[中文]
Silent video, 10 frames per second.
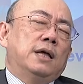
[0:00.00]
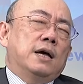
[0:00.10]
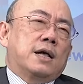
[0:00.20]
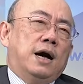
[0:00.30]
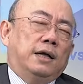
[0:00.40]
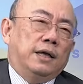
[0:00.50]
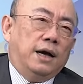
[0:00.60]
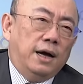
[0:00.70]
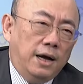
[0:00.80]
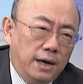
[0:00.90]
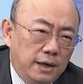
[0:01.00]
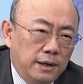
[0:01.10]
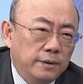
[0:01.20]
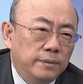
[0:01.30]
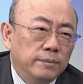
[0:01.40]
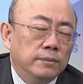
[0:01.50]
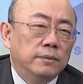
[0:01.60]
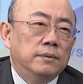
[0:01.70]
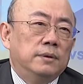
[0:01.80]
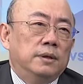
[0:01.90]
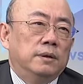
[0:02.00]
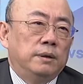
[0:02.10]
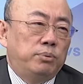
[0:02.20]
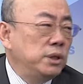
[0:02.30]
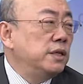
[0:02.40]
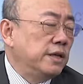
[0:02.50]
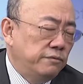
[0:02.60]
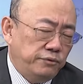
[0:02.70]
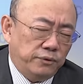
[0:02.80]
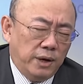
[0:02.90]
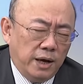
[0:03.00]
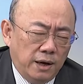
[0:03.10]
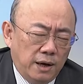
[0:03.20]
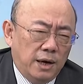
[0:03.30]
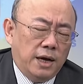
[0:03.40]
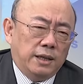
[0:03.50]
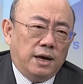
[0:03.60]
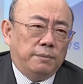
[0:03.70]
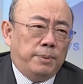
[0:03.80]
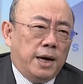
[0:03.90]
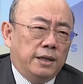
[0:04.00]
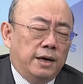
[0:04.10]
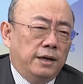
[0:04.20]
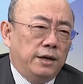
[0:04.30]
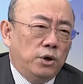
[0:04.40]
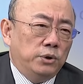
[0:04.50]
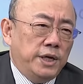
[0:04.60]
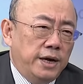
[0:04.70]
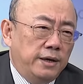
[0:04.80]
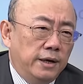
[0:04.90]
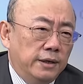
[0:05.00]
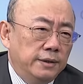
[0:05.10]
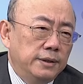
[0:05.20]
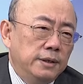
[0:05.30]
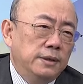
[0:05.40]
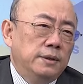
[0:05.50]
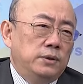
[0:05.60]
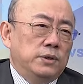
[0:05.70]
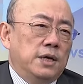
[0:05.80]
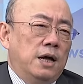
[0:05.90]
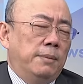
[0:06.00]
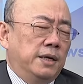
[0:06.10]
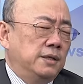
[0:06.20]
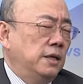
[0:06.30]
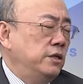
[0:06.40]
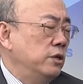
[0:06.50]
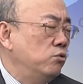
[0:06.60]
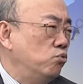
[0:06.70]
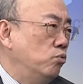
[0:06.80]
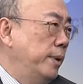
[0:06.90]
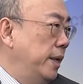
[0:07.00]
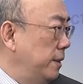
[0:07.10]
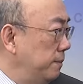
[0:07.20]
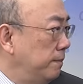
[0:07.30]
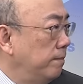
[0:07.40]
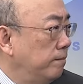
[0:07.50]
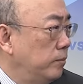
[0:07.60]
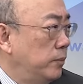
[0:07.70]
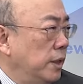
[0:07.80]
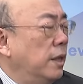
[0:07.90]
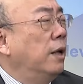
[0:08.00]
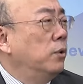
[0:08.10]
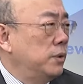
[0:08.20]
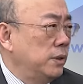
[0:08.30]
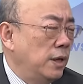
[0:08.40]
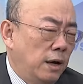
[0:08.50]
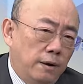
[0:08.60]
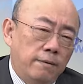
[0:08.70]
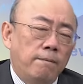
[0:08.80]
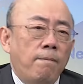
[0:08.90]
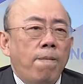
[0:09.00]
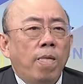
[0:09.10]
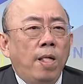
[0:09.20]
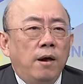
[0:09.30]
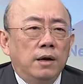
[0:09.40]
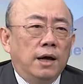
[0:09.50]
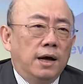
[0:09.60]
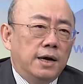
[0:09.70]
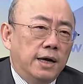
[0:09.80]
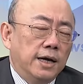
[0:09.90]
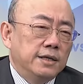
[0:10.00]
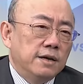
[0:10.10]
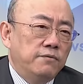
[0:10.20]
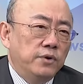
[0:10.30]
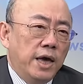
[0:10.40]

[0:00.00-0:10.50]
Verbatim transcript: 实上卡达不是政府了啊，卡达卡达的有钱人就是哈马斯的金主嘛，嗯，这大家都知道，大家都知道，嗯，那卡达政府